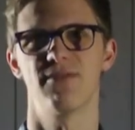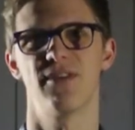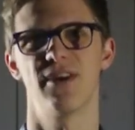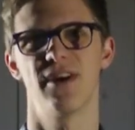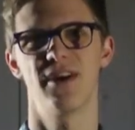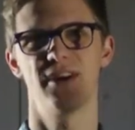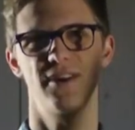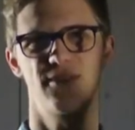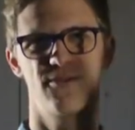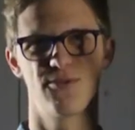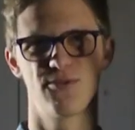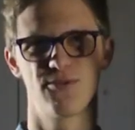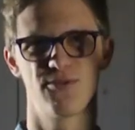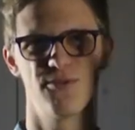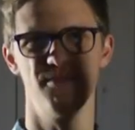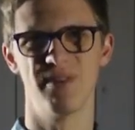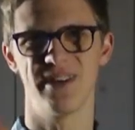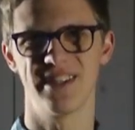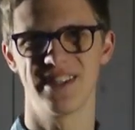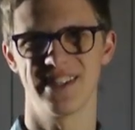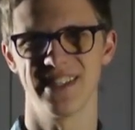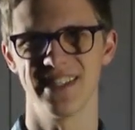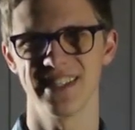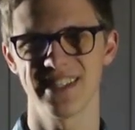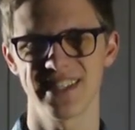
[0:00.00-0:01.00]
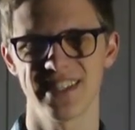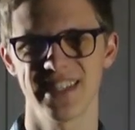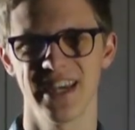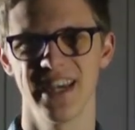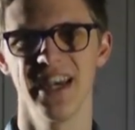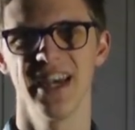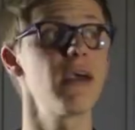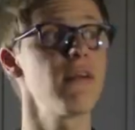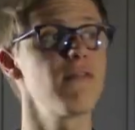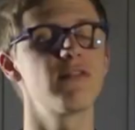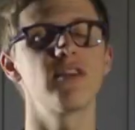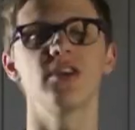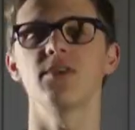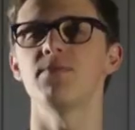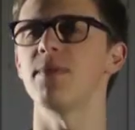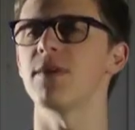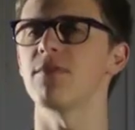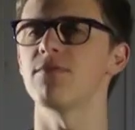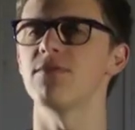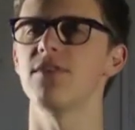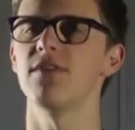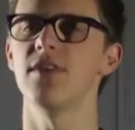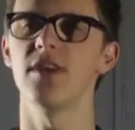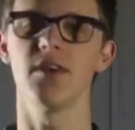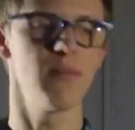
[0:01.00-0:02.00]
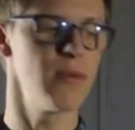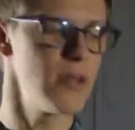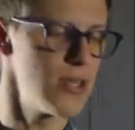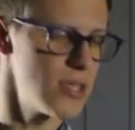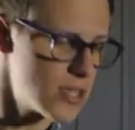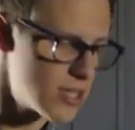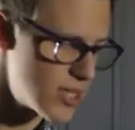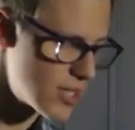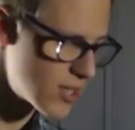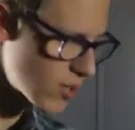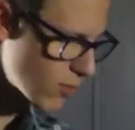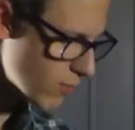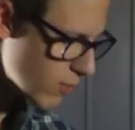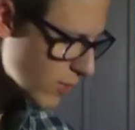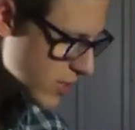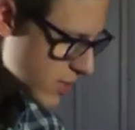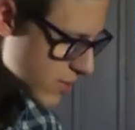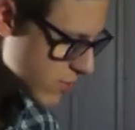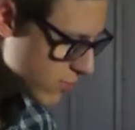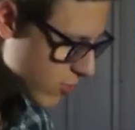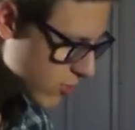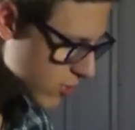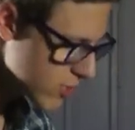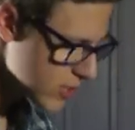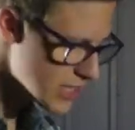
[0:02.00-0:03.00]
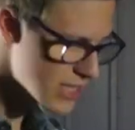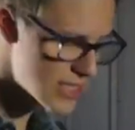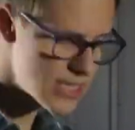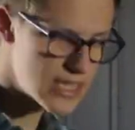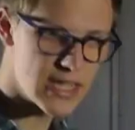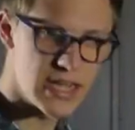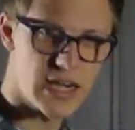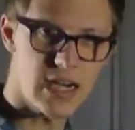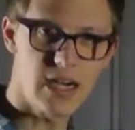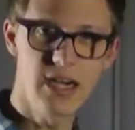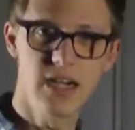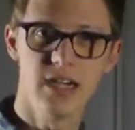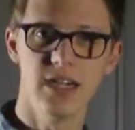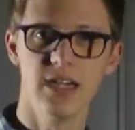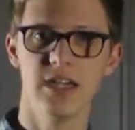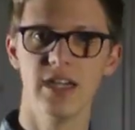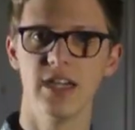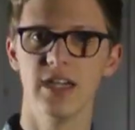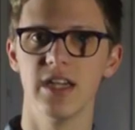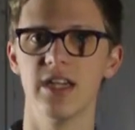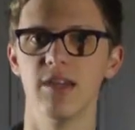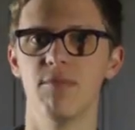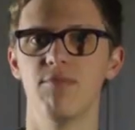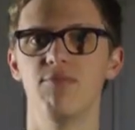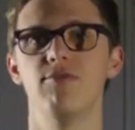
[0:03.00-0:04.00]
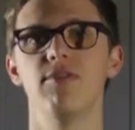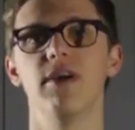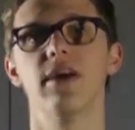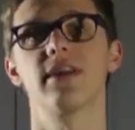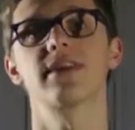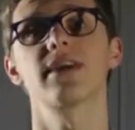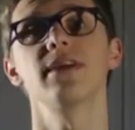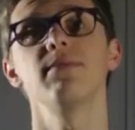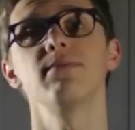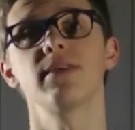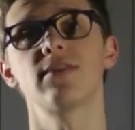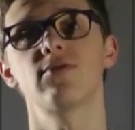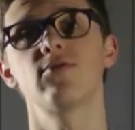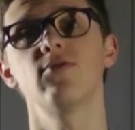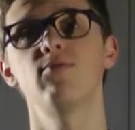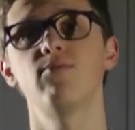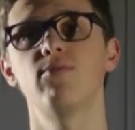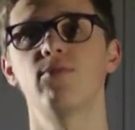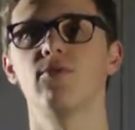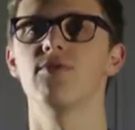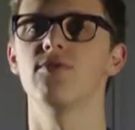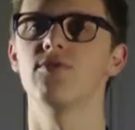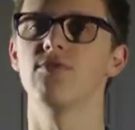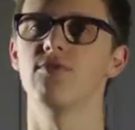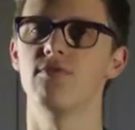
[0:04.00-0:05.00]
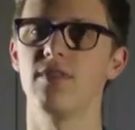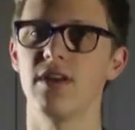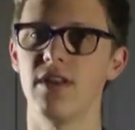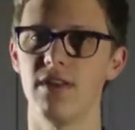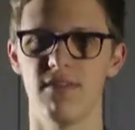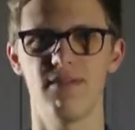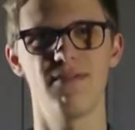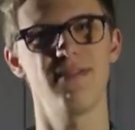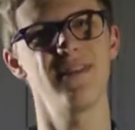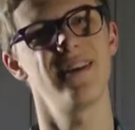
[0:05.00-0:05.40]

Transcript: Voilà, coucou Mathias. Bref, j'espère que vous avez aimé cet emplacement, etc. Et puis à très bientôt pour de nouvelles